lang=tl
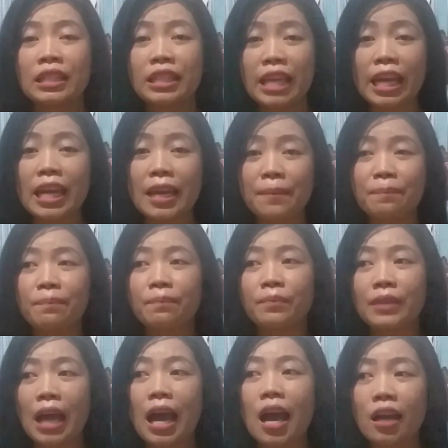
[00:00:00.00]
deep
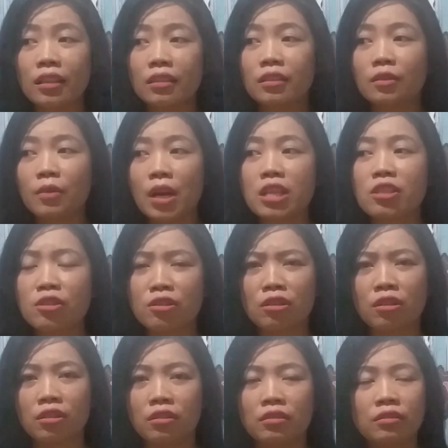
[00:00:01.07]
tag
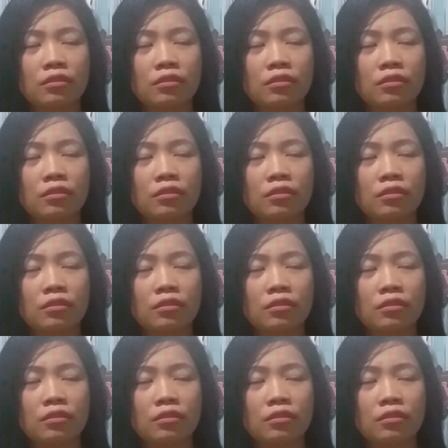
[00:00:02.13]
question.